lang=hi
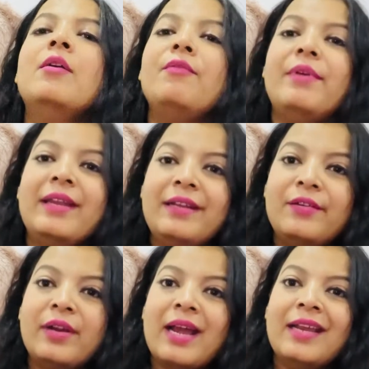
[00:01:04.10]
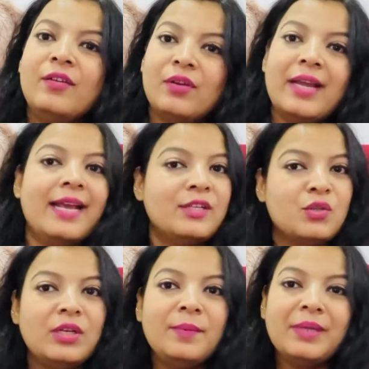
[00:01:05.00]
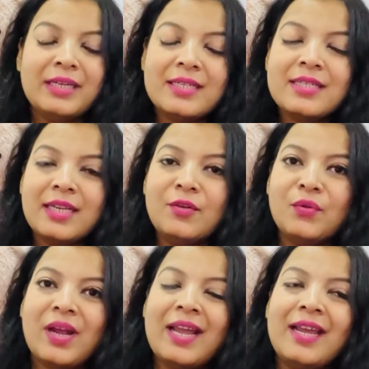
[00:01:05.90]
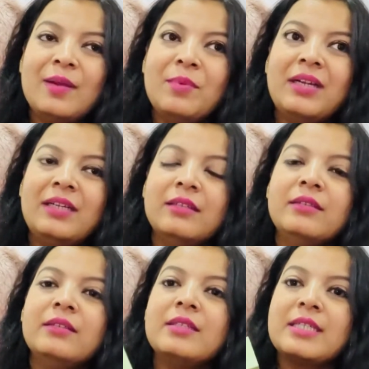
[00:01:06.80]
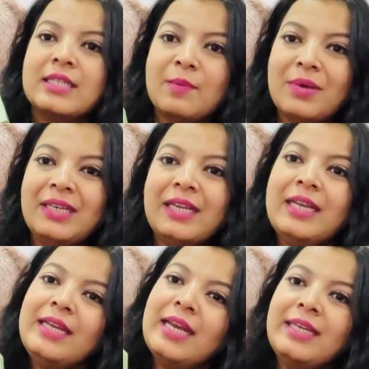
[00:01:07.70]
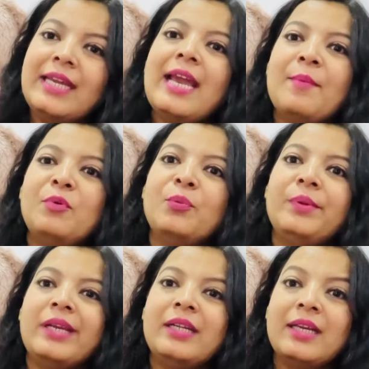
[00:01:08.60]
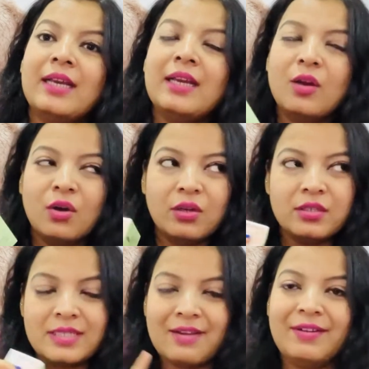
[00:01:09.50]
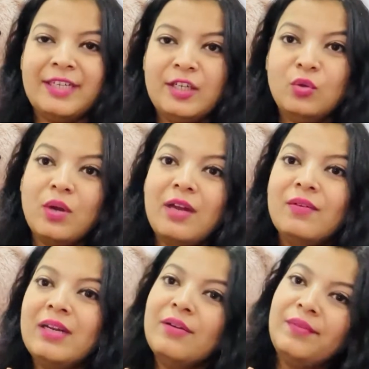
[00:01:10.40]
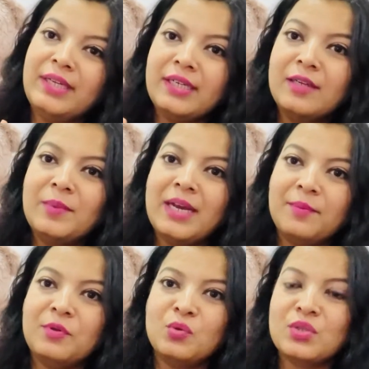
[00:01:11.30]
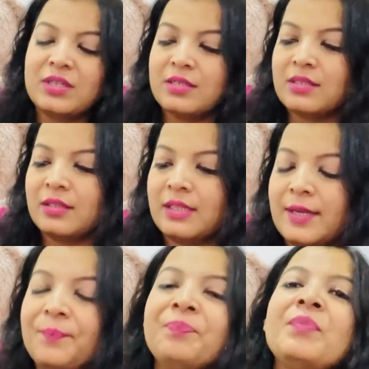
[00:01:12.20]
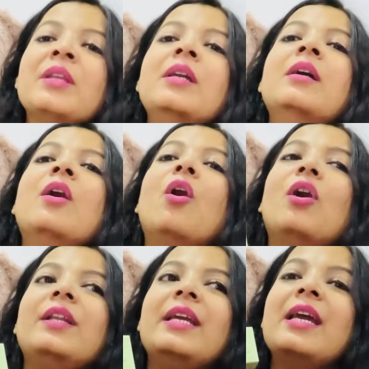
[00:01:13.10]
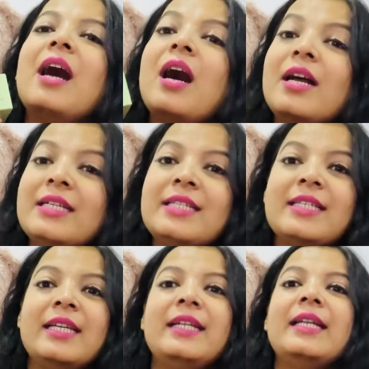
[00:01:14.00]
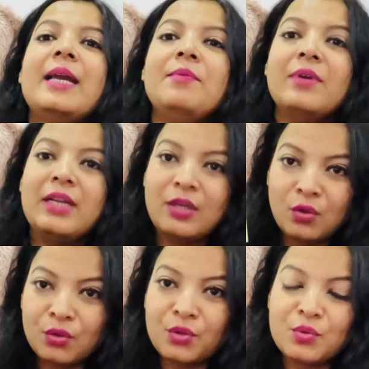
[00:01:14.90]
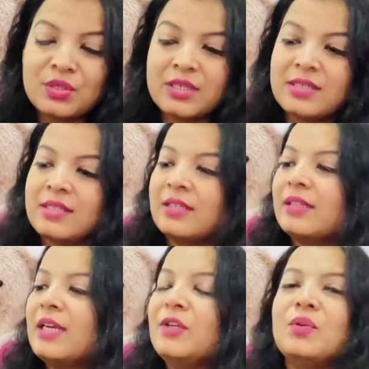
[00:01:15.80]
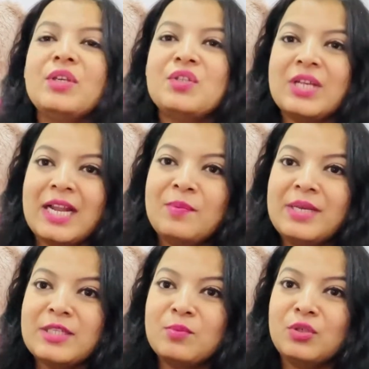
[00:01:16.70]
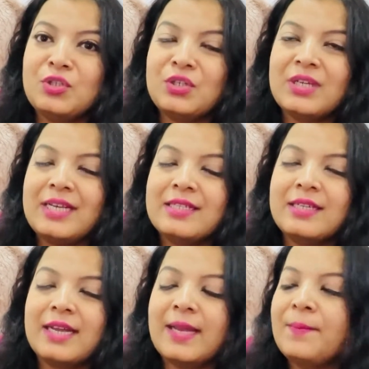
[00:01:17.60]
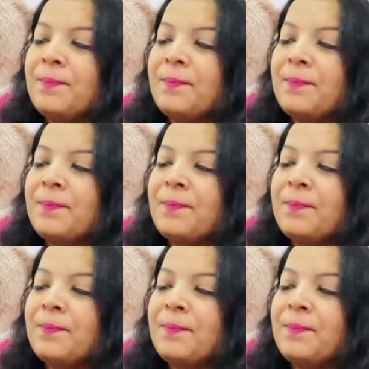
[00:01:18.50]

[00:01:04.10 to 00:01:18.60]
वेरी ड्राई ड्राई एक्चुअली मेरी स्किन ड्राई है बट समर के लिए ये अप्रोप्रिएट है और 72 टू आवर वाला विंटर में आप यूज़ कर सकते हैं और ये हर स्किन टाइप वाले लोग यूज़ कर सकते हैं क्योंकि जेल बेस्ड मॉइस्चराइजर है